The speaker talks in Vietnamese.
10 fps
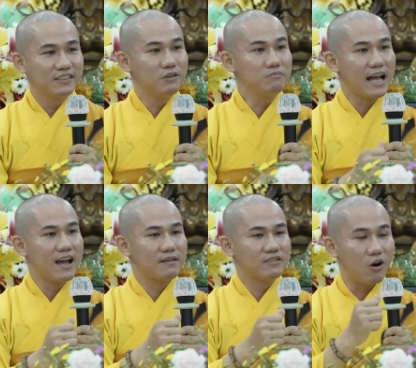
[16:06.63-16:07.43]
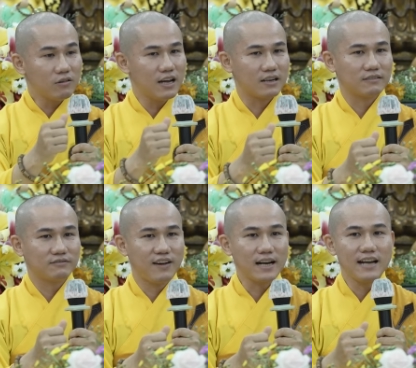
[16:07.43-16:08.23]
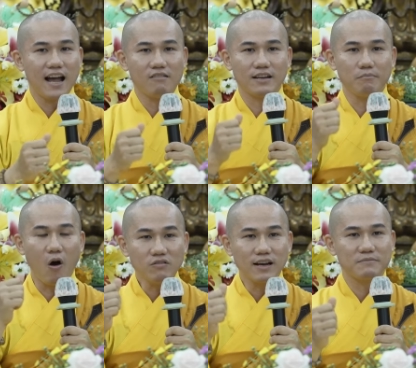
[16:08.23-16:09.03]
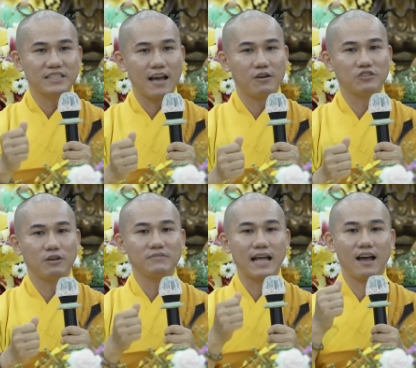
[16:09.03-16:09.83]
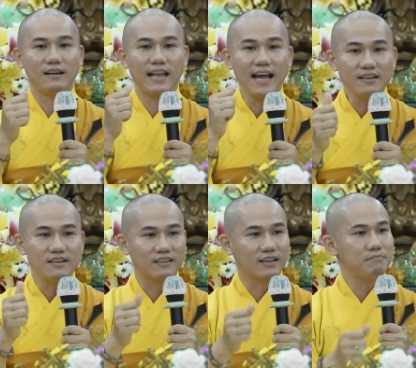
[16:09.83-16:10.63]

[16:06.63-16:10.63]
Chúng ta nỗ lực phấn đấu để 4 năm sau chúng ta lấy được